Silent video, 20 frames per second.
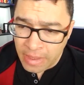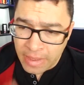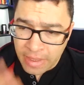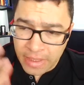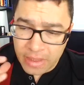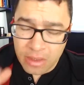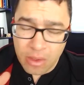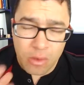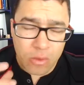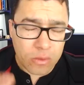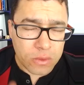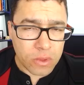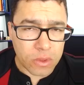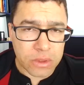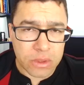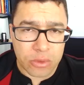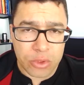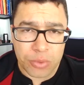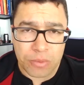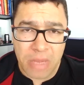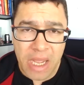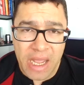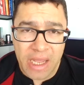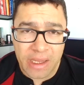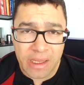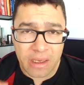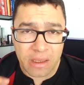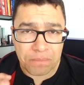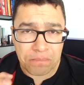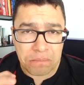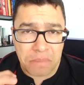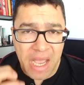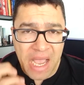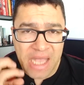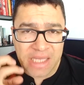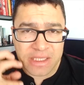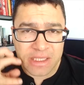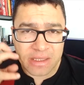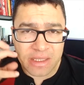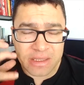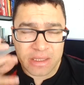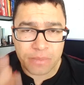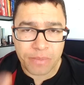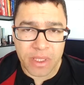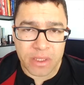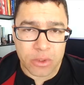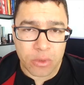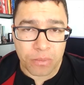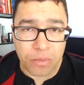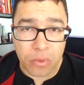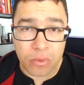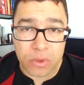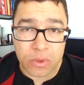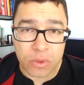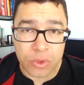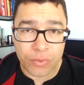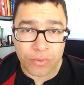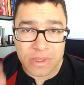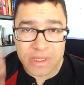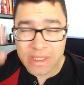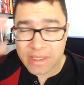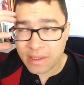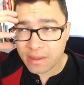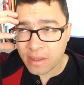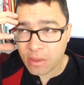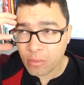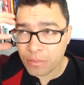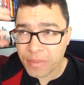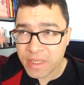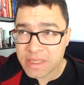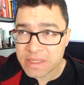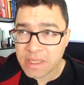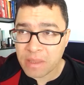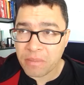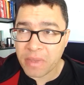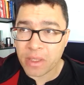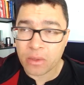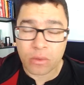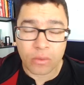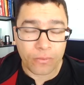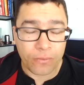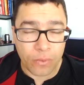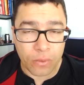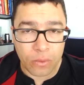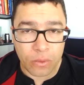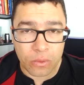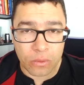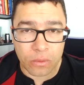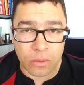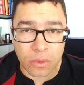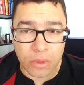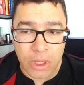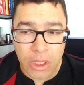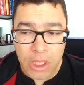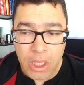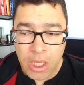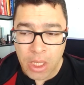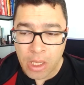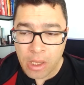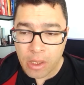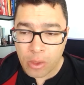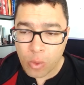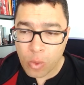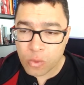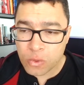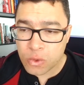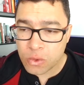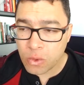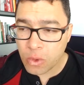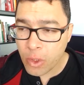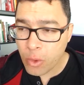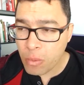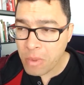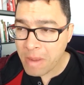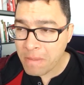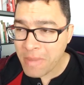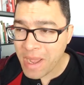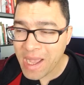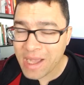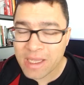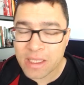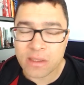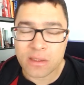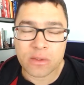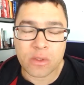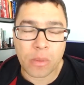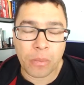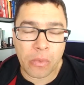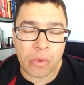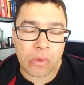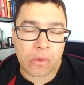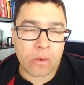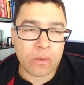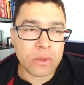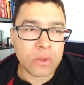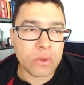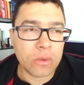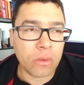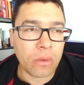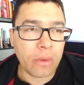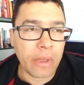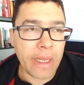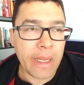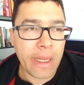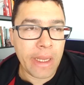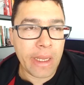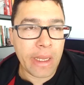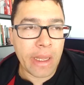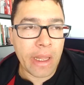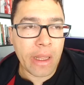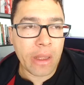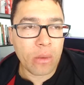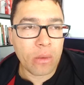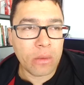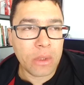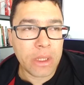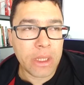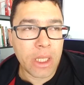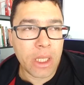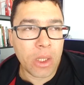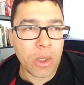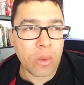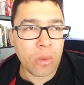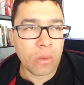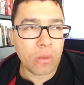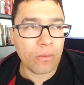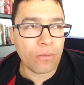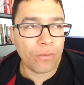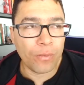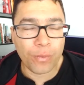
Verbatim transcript: Então a construção de marca ela parte desse pressuposto de você ter um pensamento no futuro. Construir uma marca só por construir, eu não